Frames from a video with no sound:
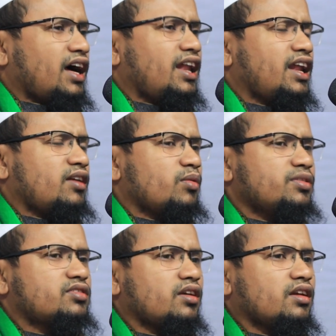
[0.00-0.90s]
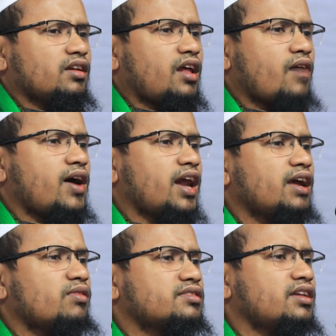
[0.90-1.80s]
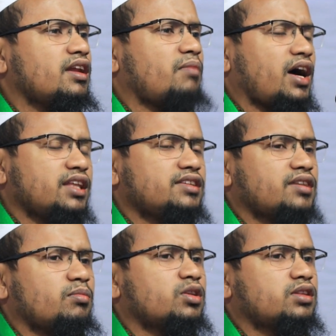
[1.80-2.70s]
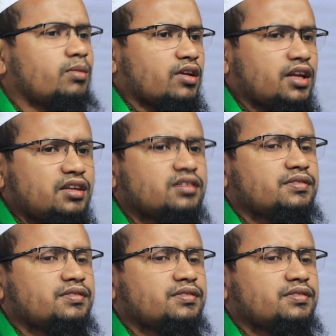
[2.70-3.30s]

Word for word: আল্লাহ নবী সাল্লাহ আলহাম হাদিসের মধ্যে বলেন